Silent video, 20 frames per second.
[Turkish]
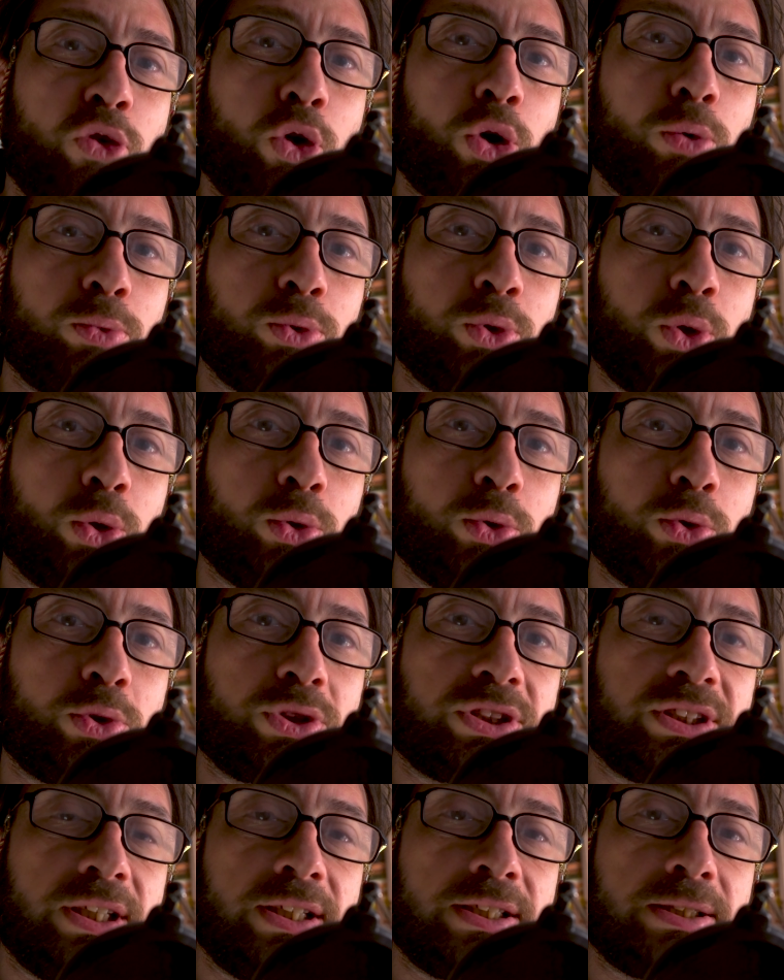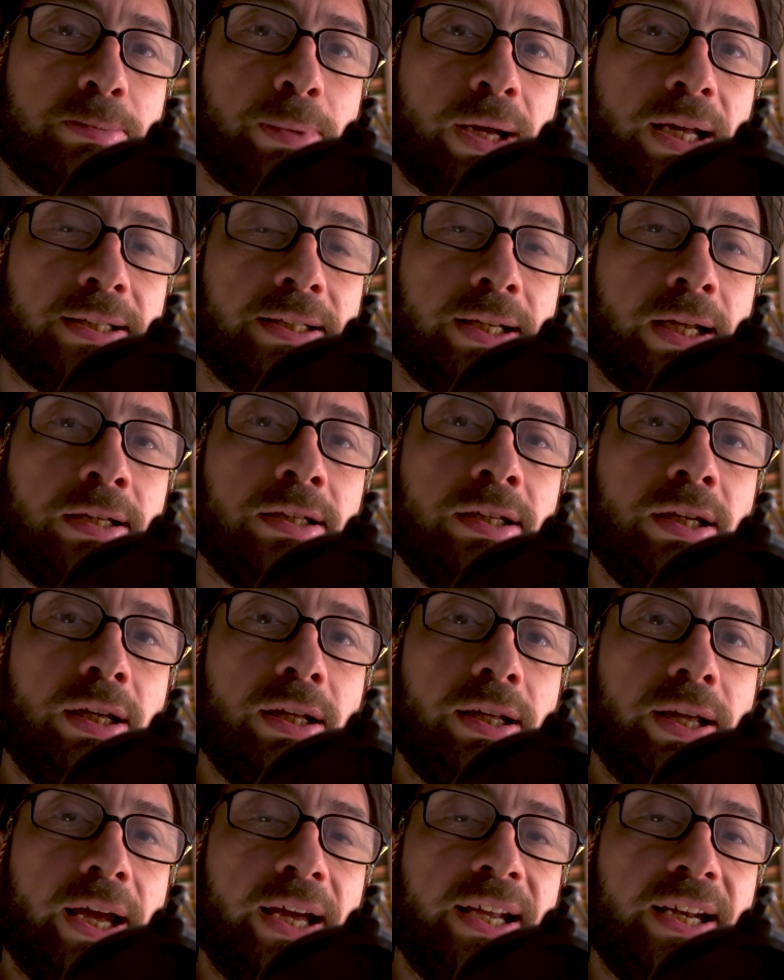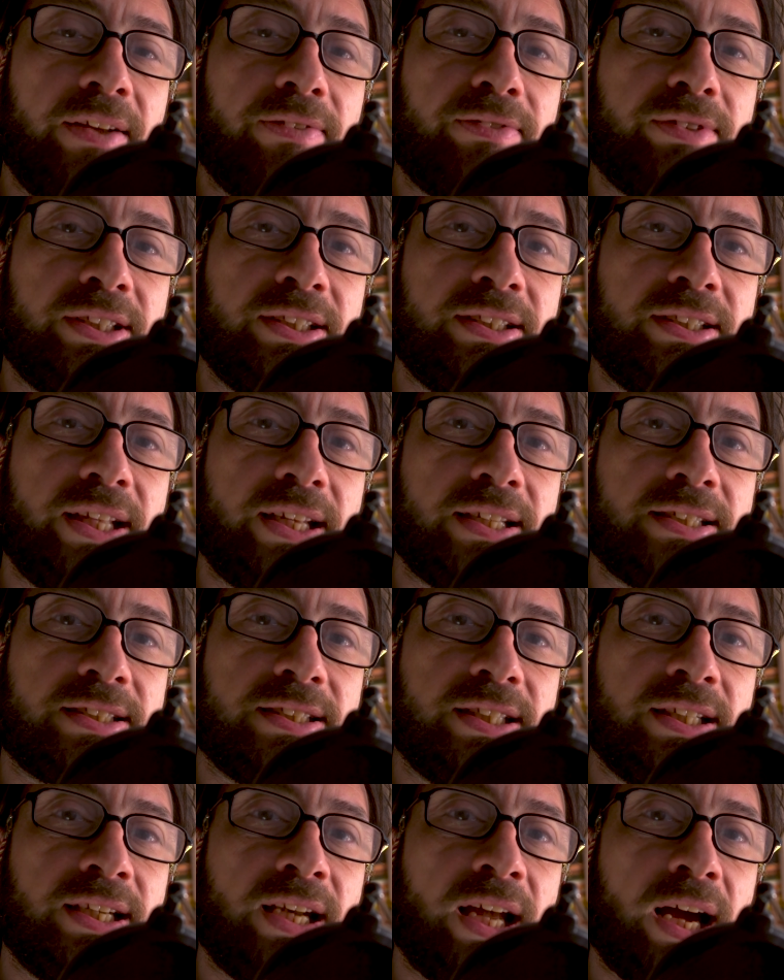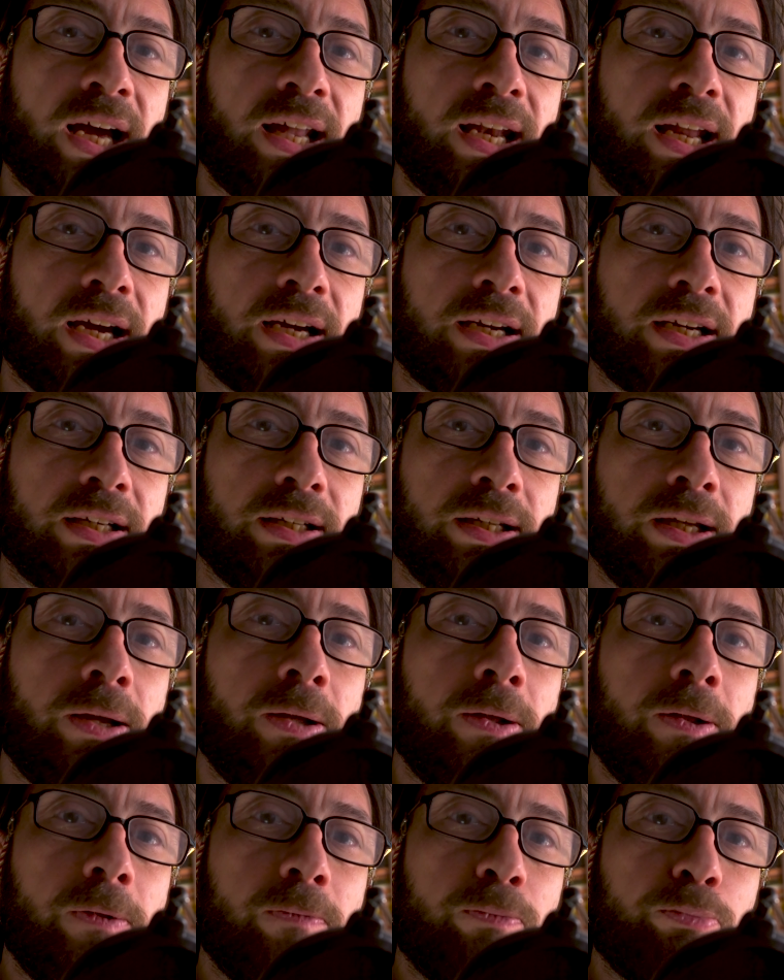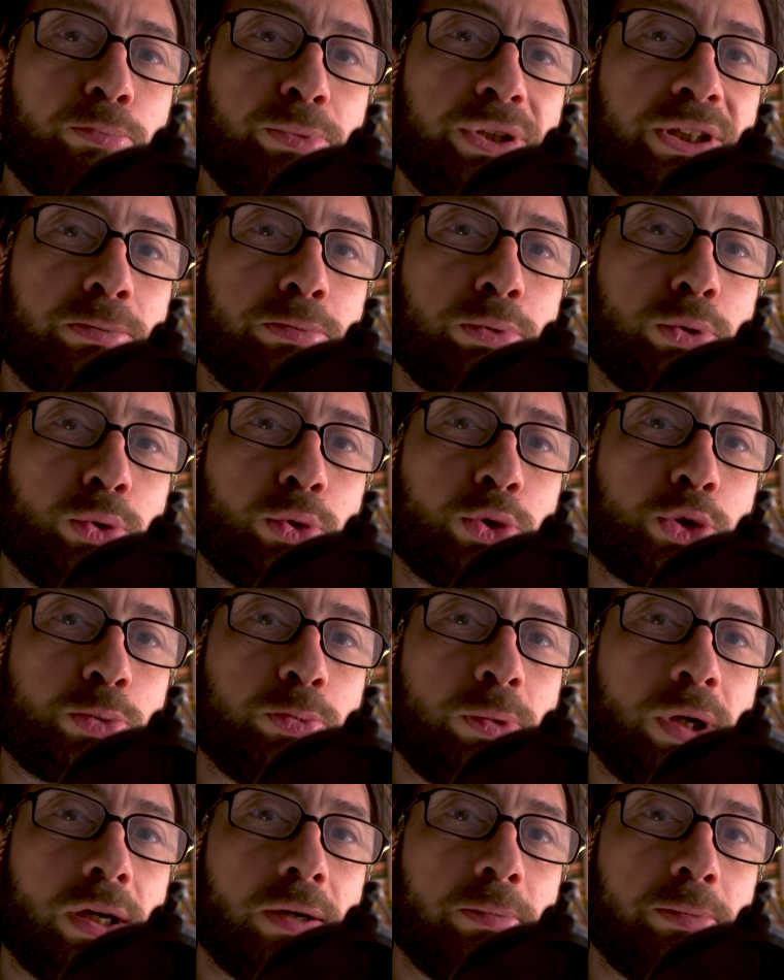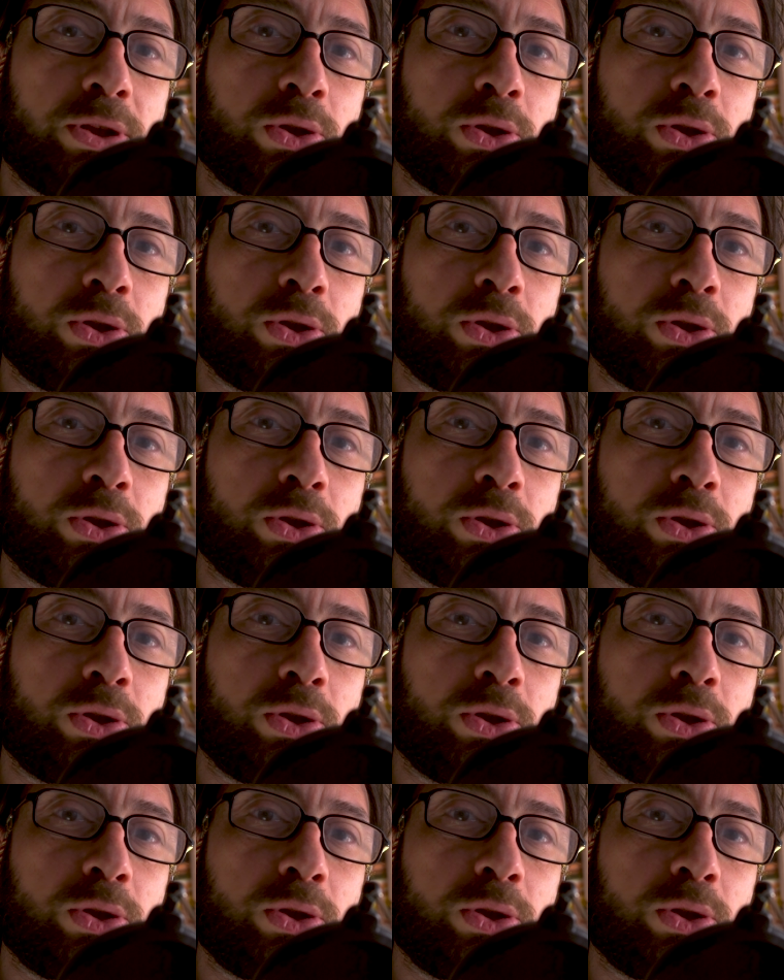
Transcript: formu doldurursanız benden NFT desteği ile alakalı bir buluşma,